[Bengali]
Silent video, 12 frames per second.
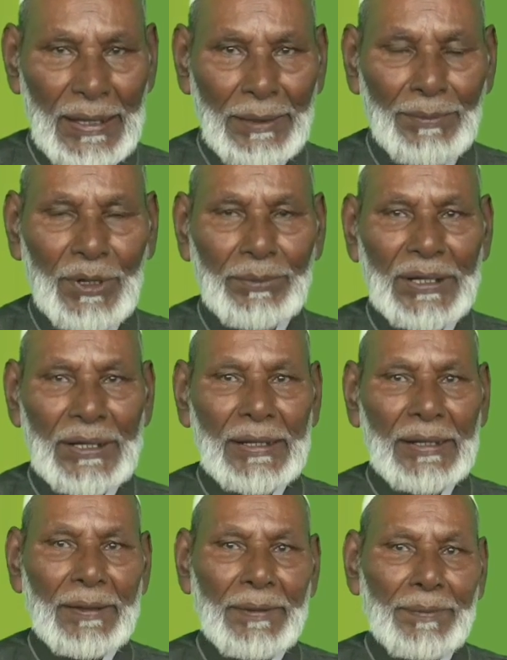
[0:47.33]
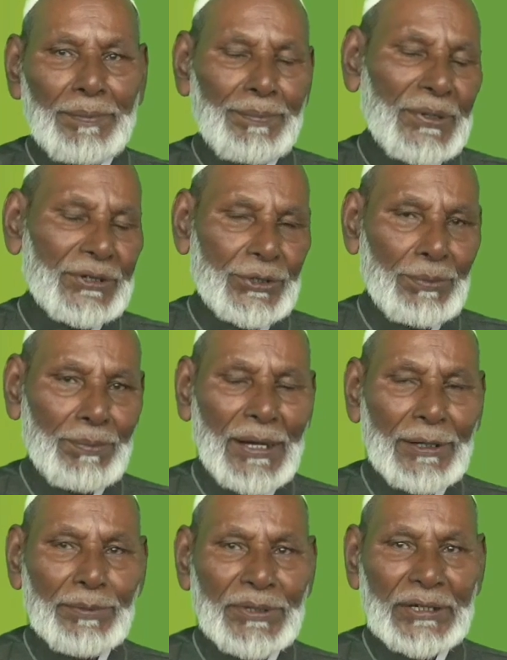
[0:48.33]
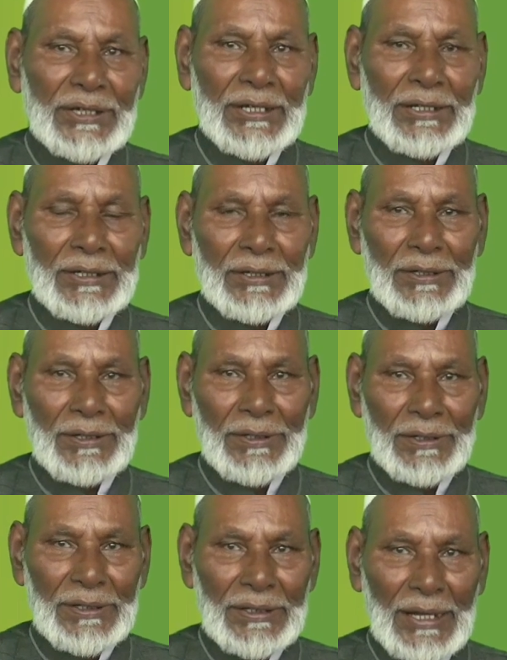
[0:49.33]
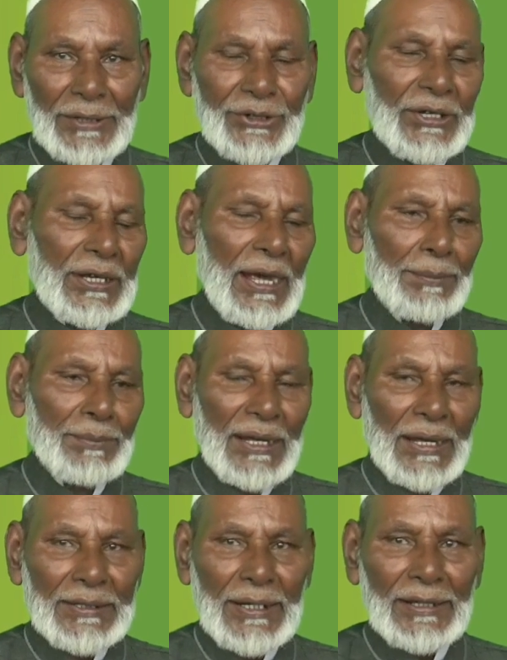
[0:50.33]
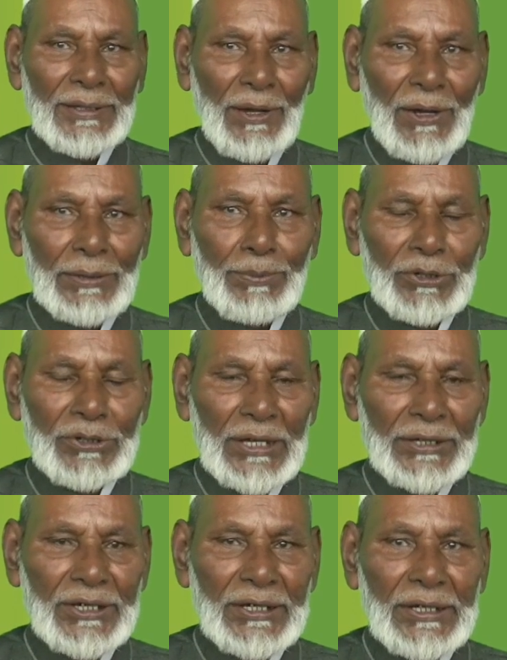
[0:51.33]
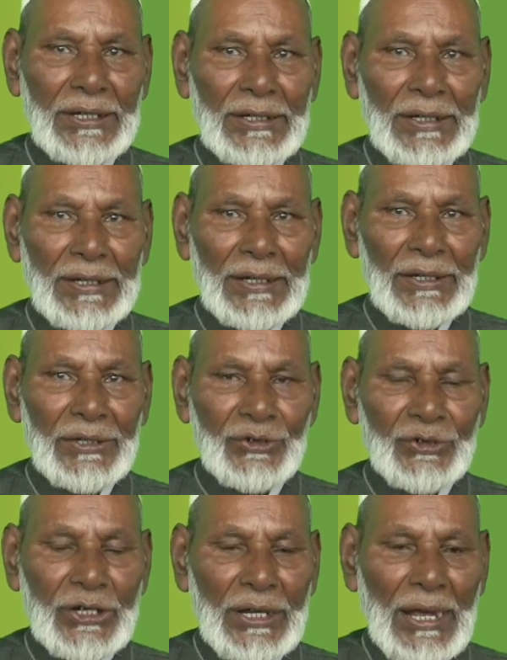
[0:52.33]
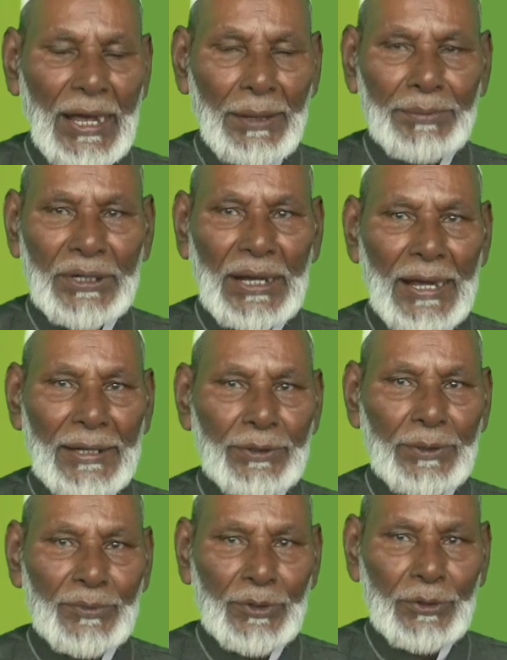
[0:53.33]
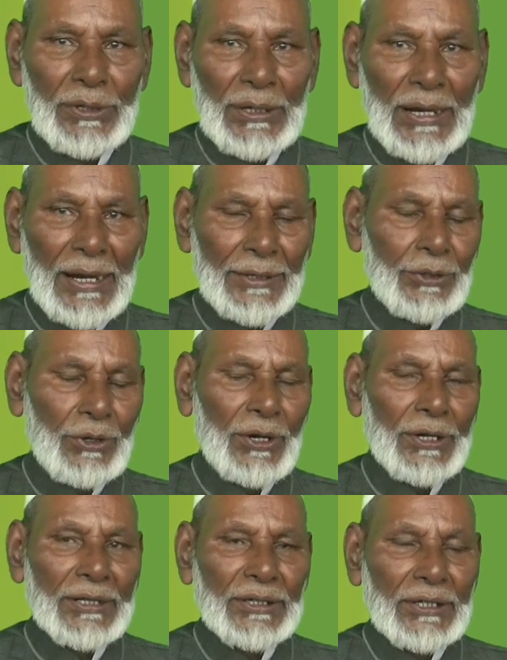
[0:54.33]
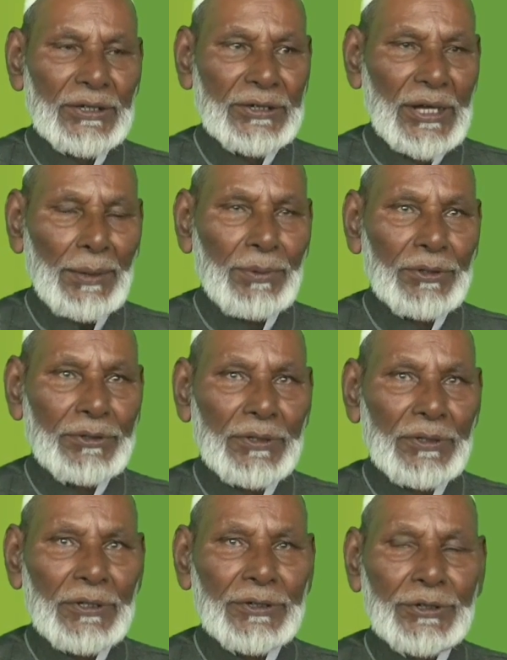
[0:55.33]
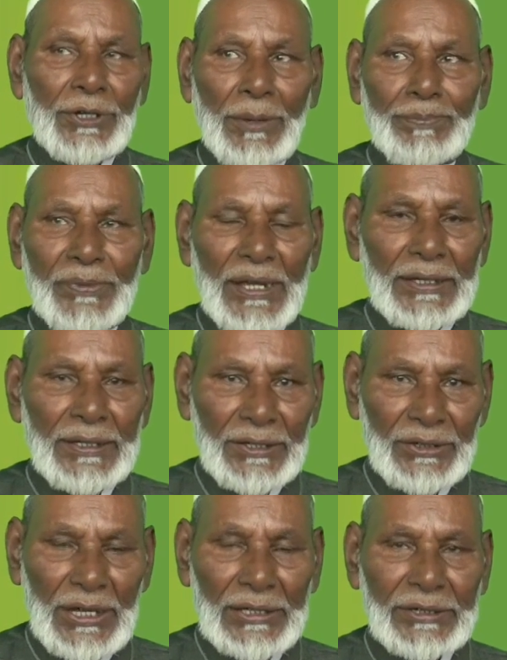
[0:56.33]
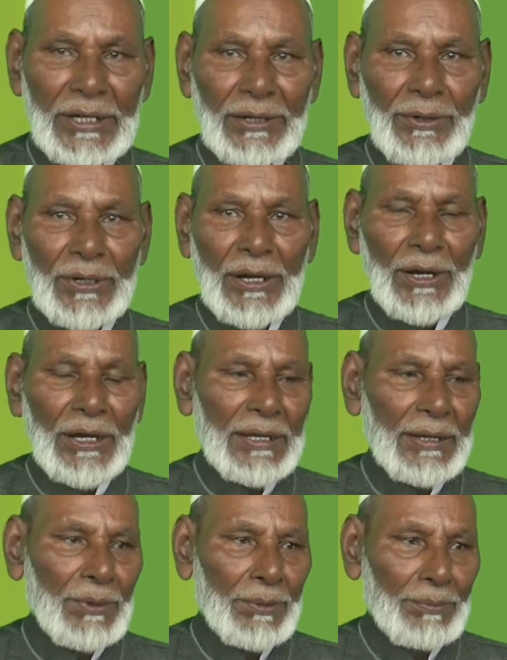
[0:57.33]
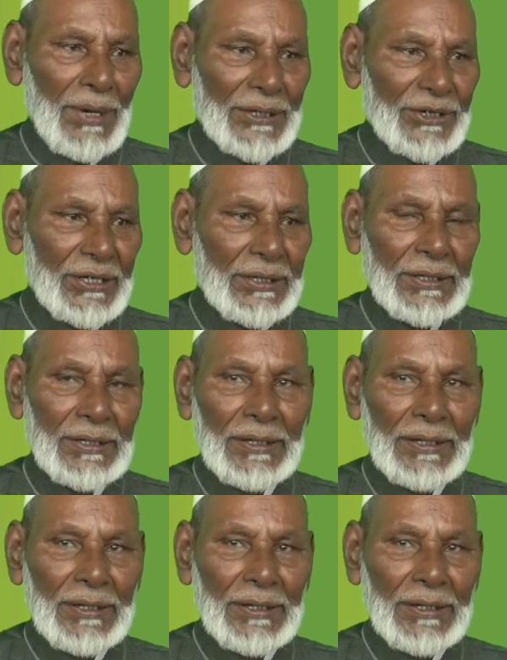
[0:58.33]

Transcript: এই মর্মে বিশ্ব মানব জাতির কাছে আমি একটা দাওয়াত প্রশ্বাসী যে আমি আদম নূর আজ অনেক দিন যাবৎ সাপ্তাহিক জালসা করা হয় এবং মাসিক